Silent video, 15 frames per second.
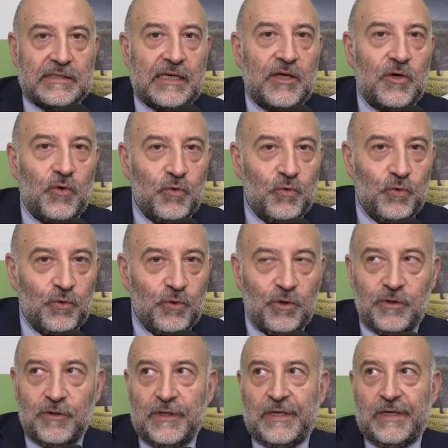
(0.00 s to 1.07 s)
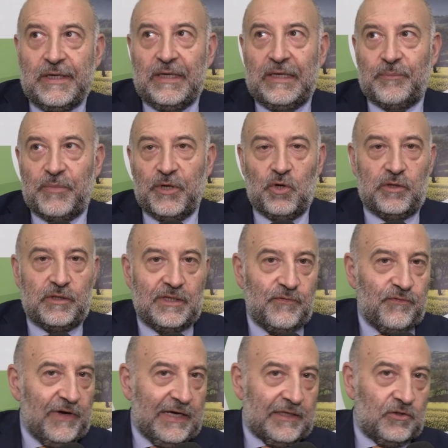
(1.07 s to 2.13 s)
01 però di
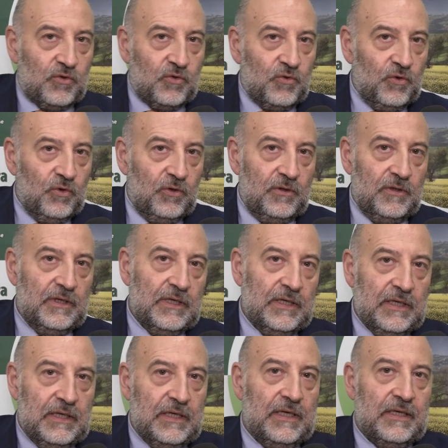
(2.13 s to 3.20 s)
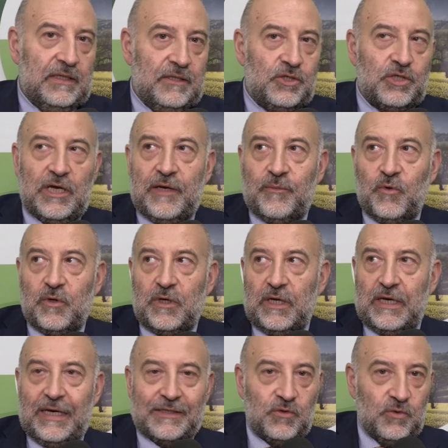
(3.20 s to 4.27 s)
fatto eh, diciamo che
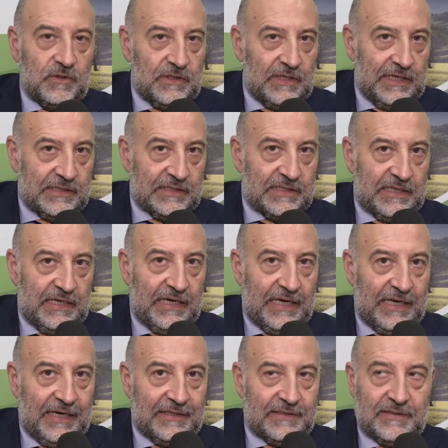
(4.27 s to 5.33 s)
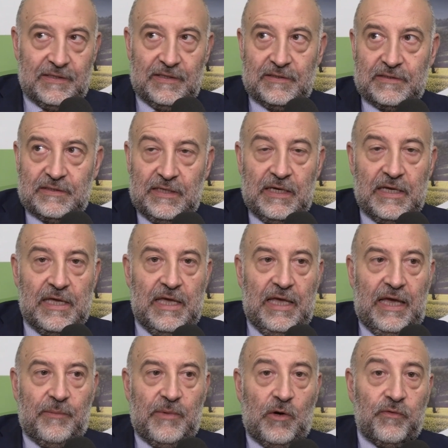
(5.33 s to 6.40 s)
la sostanza è la stessa.
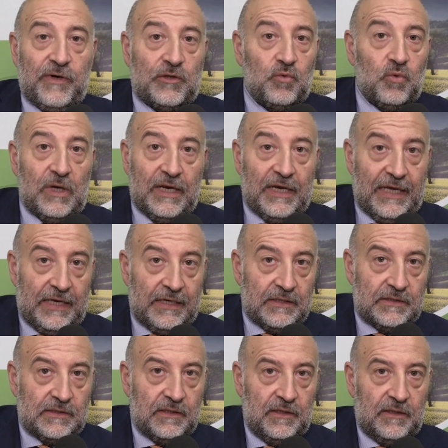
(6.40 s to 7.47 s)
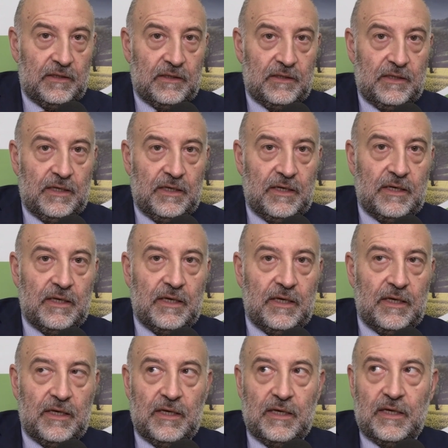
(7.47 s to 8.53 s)
Abbiamo fatto un'analisi
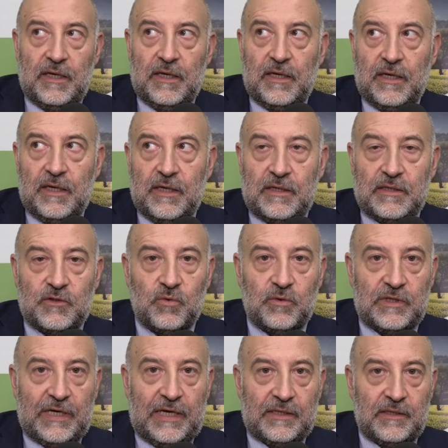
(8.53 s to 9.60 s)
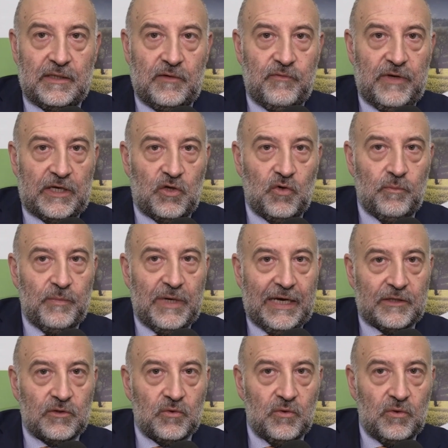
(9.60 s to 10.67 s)
dei risultati del vecchio
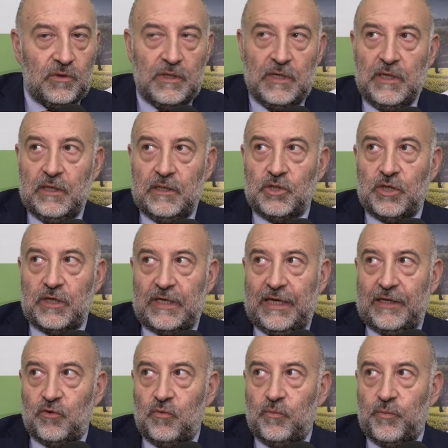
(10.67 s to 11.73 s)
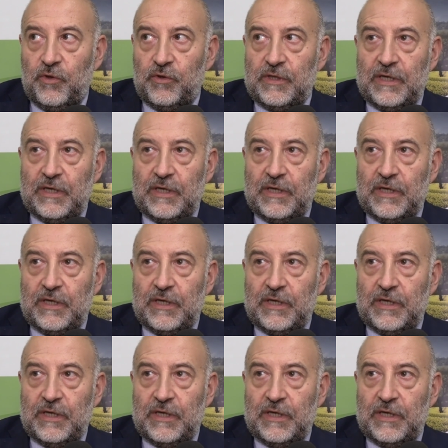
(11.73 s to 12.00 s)
bando cercando un po'